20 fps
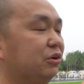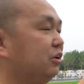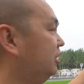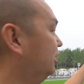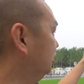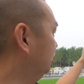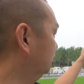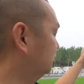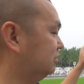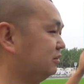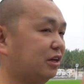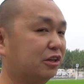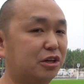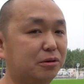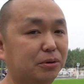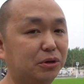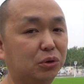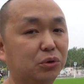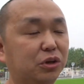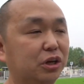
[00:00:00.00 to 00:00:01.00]
演也是在那
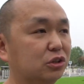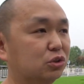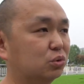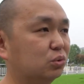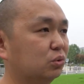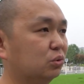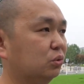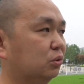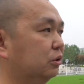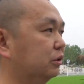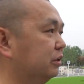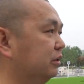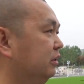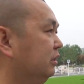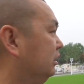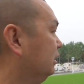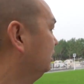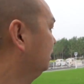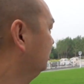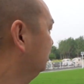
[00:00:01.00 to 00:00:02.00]
边有演出过的。
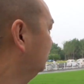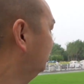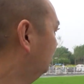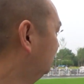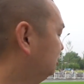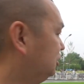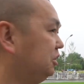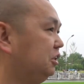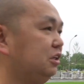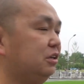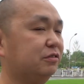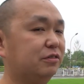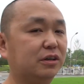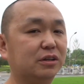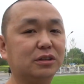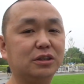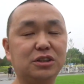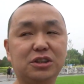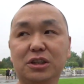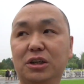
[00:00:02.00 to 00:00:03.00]
啊，这个地方
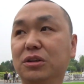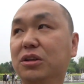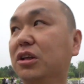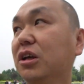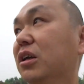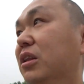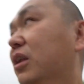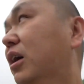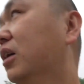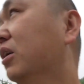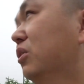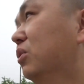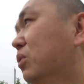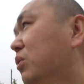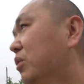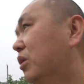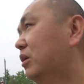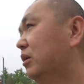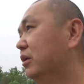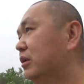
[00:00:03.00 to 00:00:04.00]
呢叫天坛公
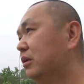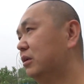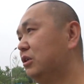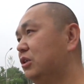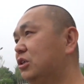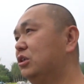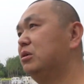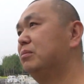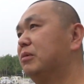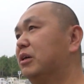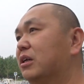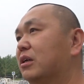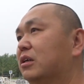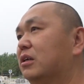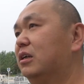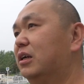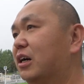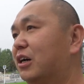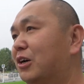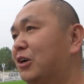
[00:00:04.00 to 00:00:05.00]
园的西门，
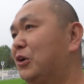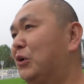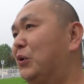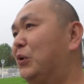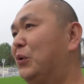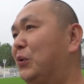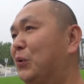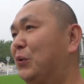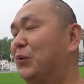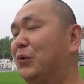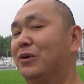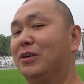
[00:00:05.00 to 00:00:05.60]
然后